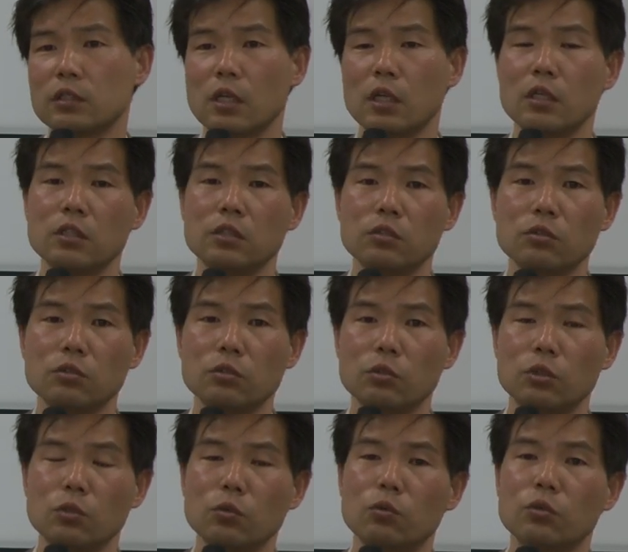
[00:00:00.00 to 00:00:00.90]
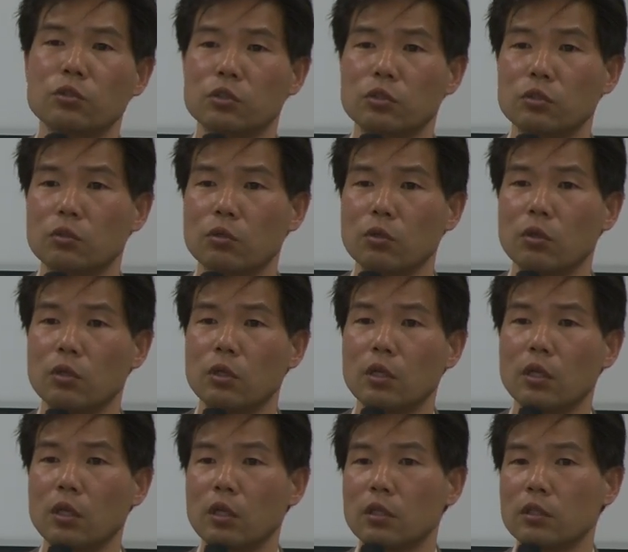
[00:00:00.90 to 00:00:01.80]
在日の人を擁護すると、
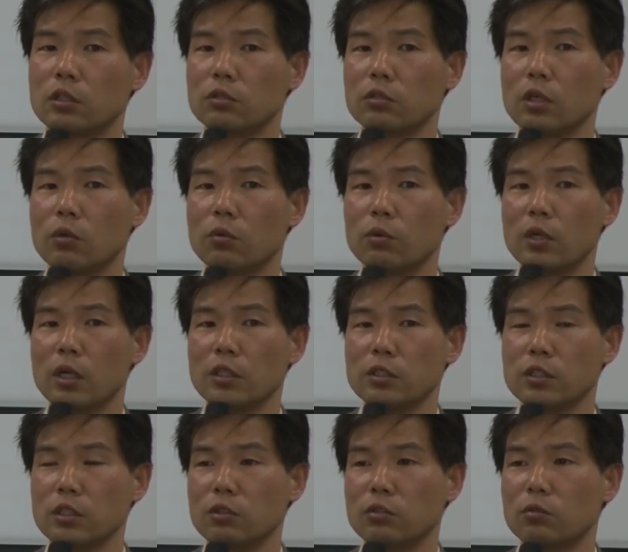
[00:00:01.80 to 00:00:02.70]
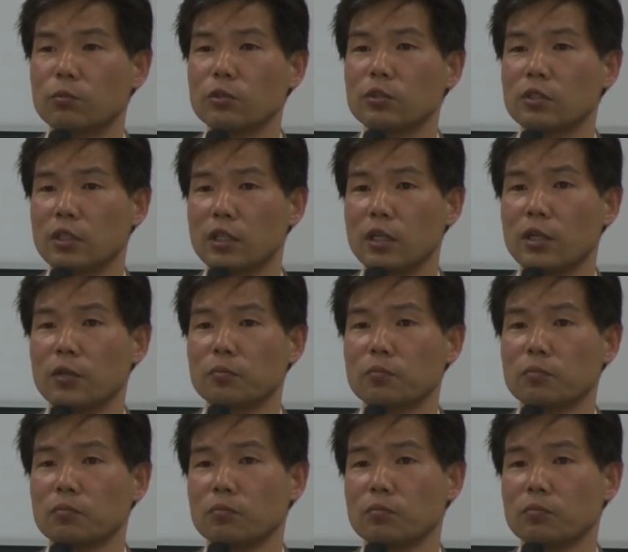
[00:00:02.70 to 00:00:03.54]
それはおかしいと思って、